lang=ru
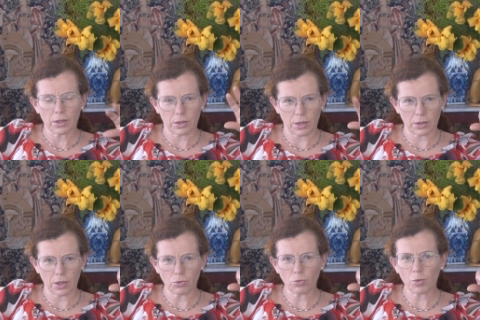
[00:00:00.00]
на
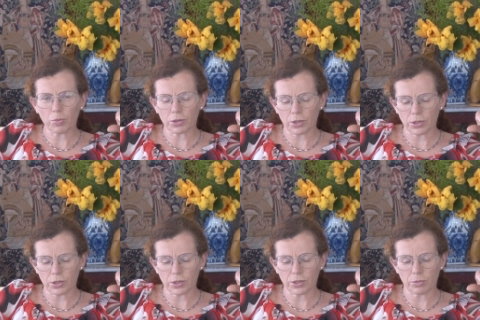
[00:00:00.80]
«Ангару» мы
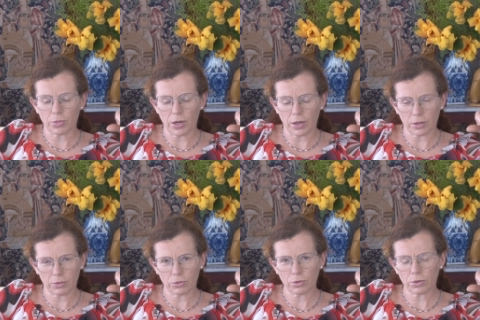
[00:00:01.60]
потратили 7
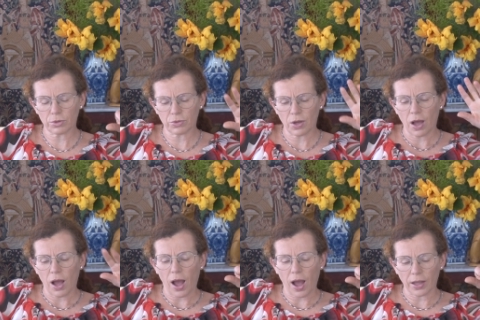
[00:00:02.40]
миллиардов долларов,
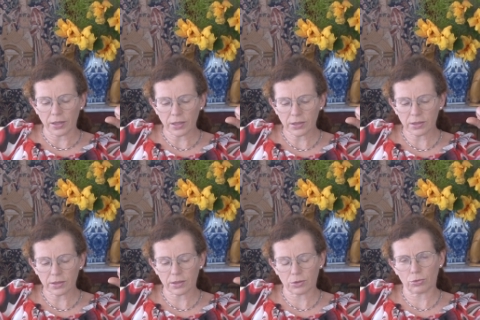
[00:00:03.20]
а НАСА,
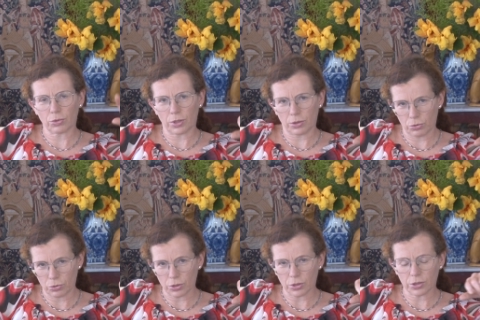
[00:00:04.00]
которая
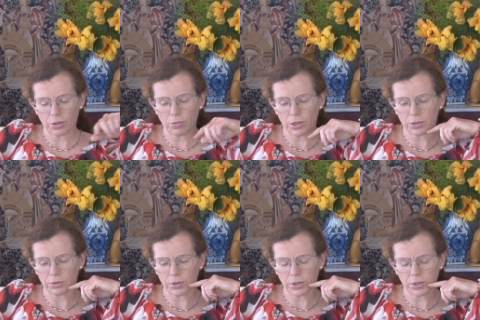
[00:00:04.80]
тоже
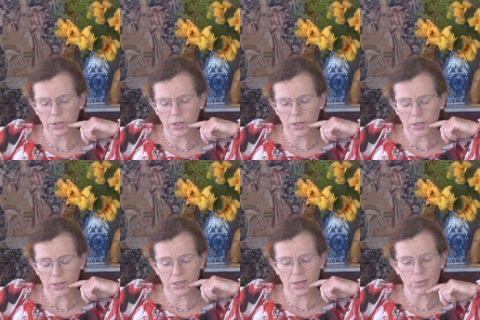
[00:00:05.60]
разрабатывает,
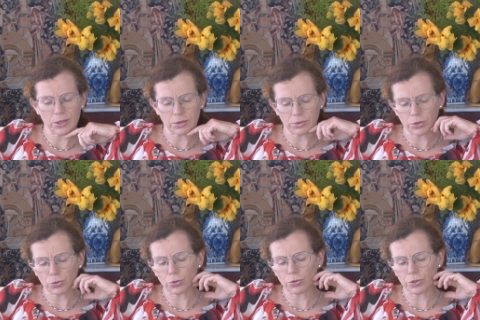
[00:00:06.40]

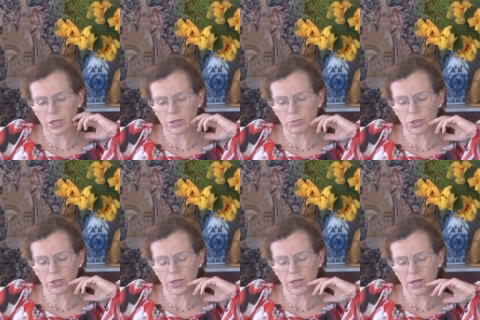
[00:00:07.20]
разрабатывала новый
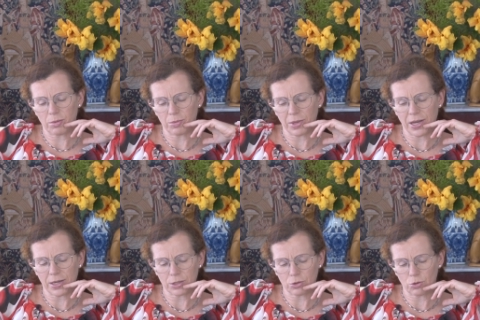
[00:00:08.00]
космический корабль
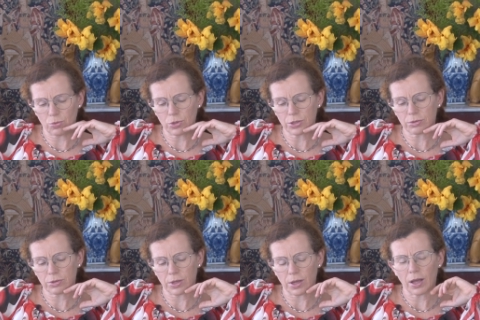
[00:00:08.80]
многоразового
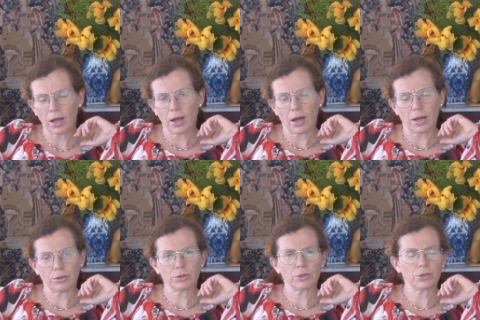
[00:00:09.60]
пользования –
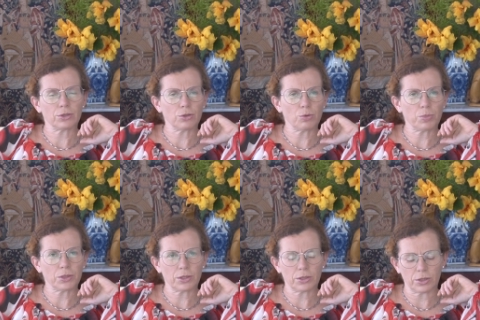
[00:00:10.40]
она, значит, на него
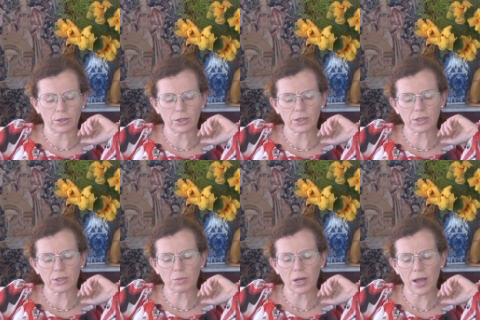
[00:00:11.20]
потратила
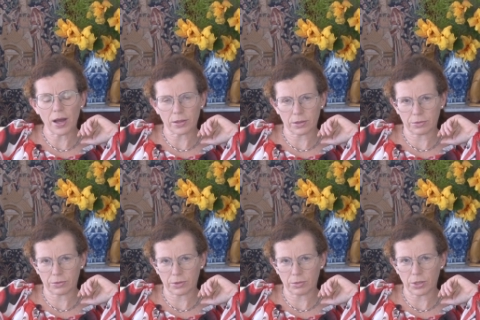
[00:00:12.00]
30
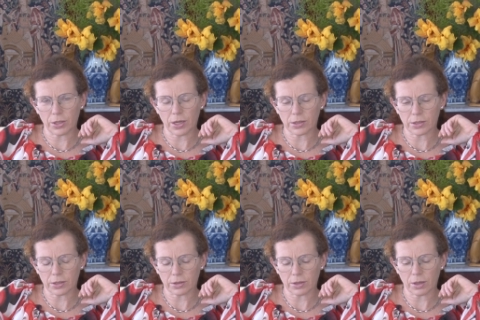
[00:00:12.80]
миллиардов
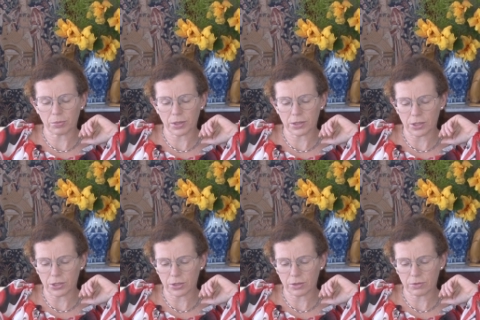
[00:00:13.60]
американских
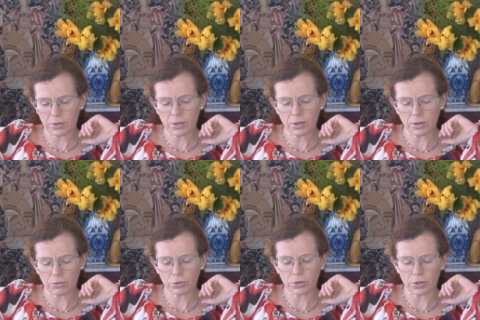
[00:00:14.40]
налогоплательщиков денег,
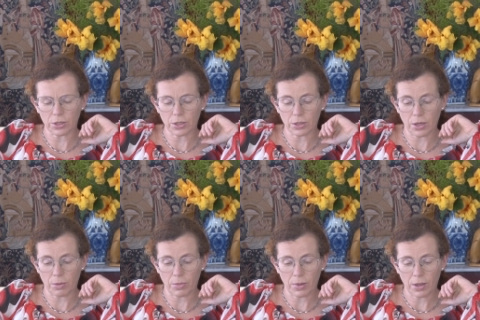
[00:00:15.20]
его сыны не там.